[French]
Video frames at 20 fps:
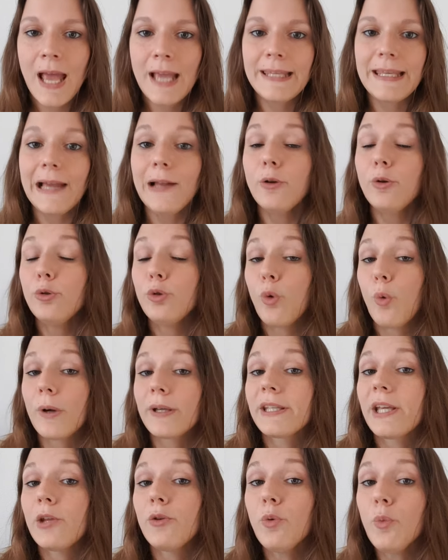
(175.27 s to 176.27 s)
car le droit
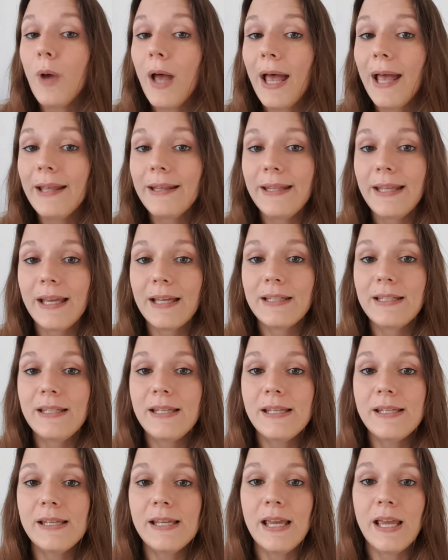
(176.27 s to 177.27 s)
canon
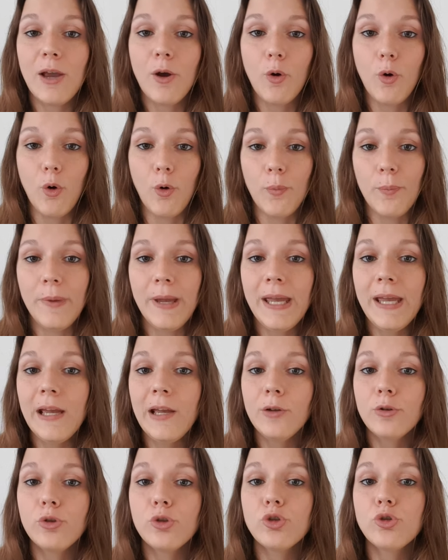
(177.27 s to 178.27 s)
interdisait aux
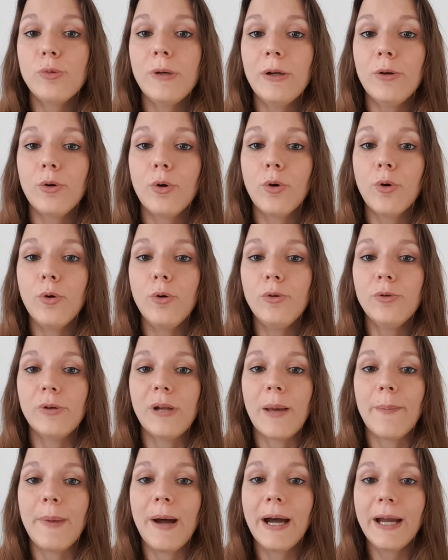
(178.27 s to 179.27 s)
mères de jouer le rôle de
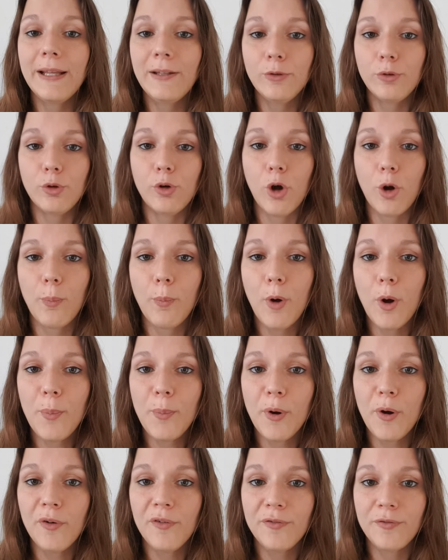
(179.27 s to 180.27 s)
la marraine de leur
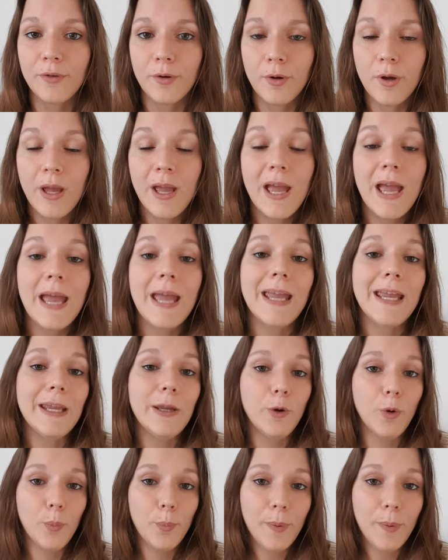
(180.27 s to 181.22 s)
propre enfant, et aux